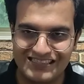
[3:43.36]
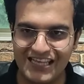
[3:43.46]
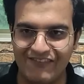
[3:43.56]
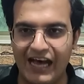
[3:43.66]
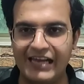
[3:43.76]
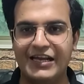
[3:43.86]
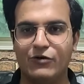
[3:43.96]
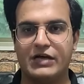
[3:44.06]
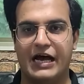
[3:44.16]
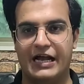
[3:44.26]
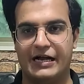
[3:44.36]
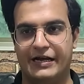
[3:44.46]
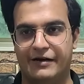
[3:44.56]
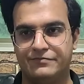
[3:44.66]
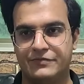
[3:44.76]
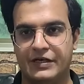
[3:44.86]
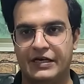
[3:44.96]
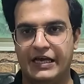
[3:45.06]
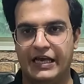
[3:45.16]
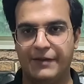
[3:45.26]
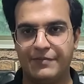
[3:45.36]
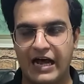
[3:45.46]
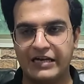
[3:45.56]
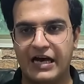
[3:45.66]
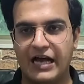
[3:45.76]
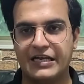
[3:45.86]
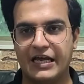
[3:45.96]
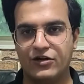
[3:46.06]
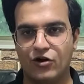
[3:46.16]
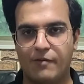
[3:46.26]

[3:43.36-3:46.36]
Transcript: सवाल ये उठाया गया इमरान खान के